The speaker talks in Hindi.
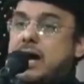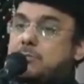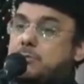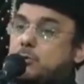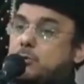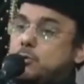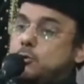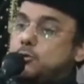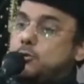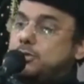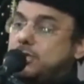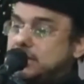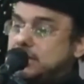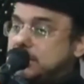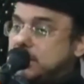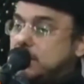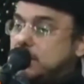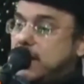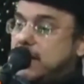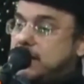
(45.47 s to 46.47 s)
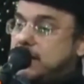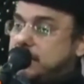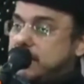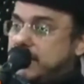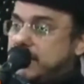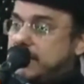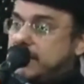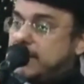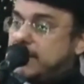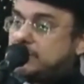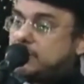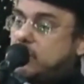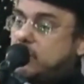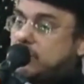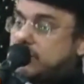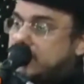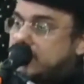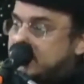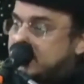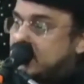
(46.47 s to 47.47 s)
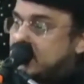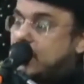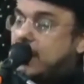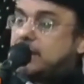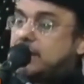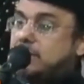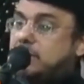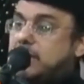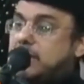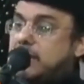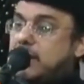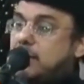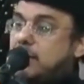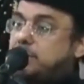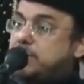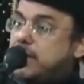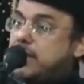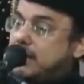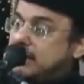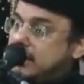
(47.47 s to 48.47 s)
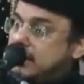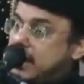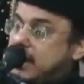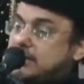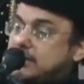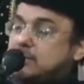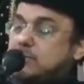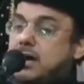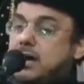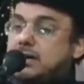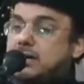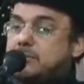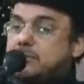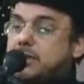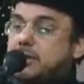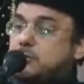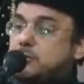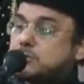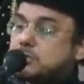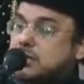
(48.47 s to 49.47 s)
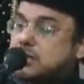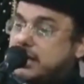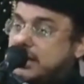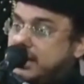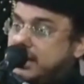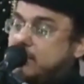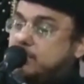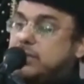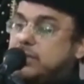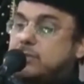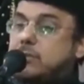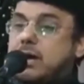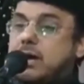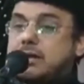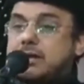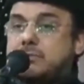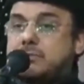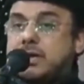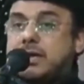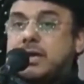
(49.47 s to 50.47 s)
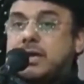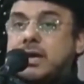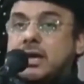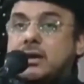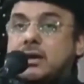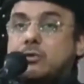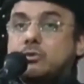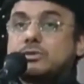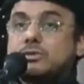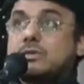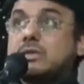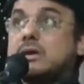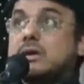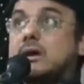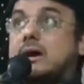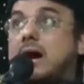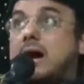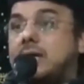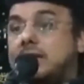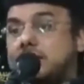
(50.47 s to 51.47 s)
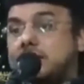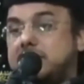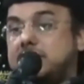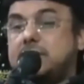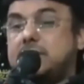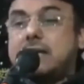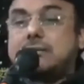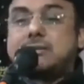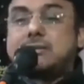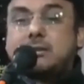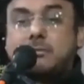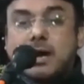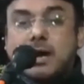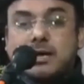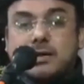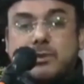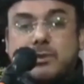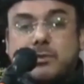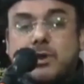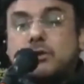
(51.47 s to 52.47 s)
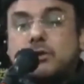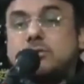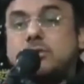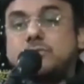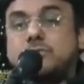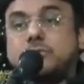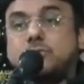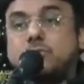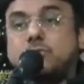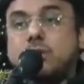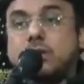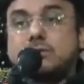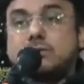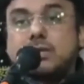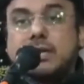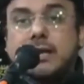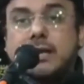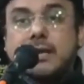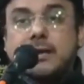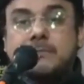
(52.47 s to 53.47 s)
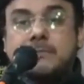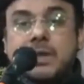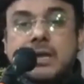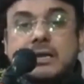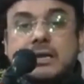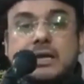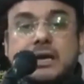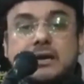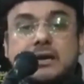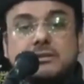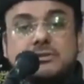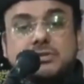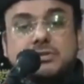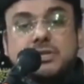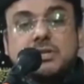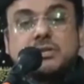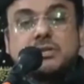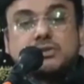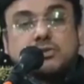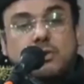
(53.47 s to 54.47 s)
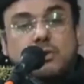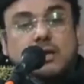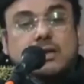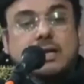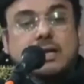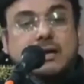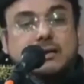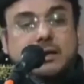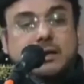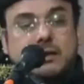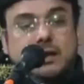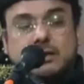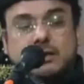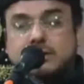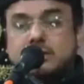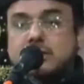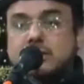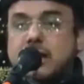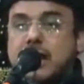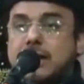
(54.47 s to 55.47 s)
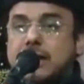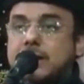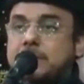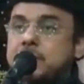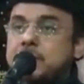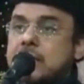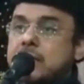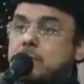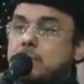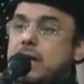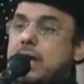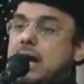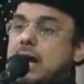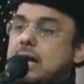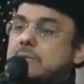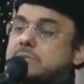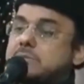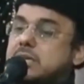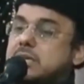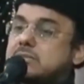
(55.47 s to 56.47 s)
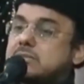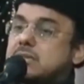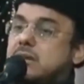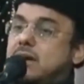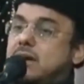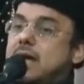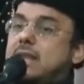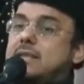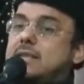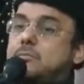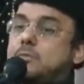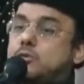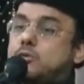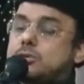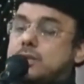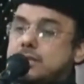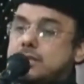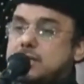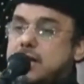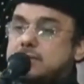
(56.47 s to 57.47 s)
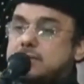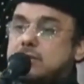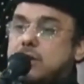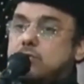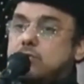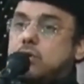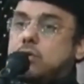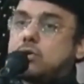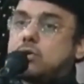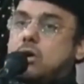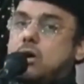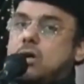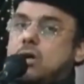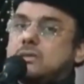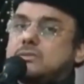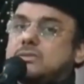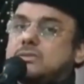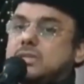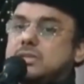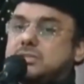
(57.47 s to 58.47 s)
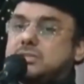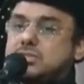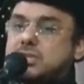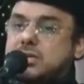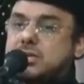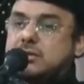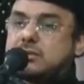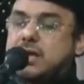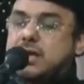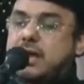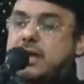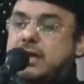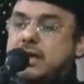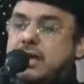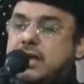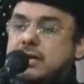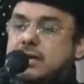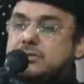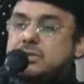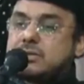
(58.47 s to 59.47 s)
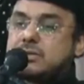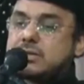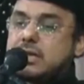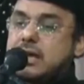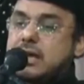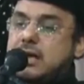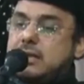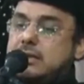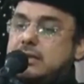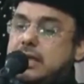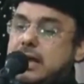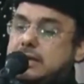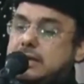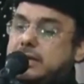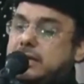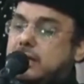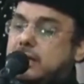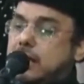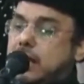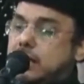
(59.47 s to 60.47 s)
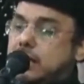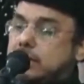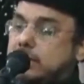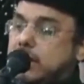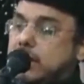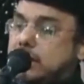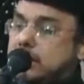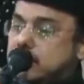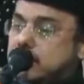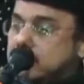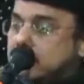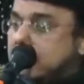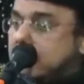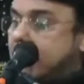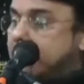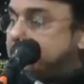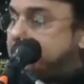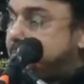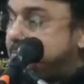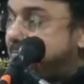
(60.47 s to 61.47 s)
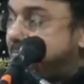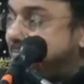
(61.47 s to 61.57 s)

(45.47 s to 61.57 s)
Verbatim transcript: आप उलूहियत के बारे में तोहहीद के बारे में अपने अल्लाह के बारे में उसके इल्म के बारे में उसकी खालकियत के बारे में बहुत गुफ्तु करते हैं कि हर चीज़ को अल्लाह ने खल किया है मैं आपसे एक सवाल ये पूछना चाहता हूँ वो कौन सी चीज़ है जिसे अल्लाह ने खल्क नहीं किया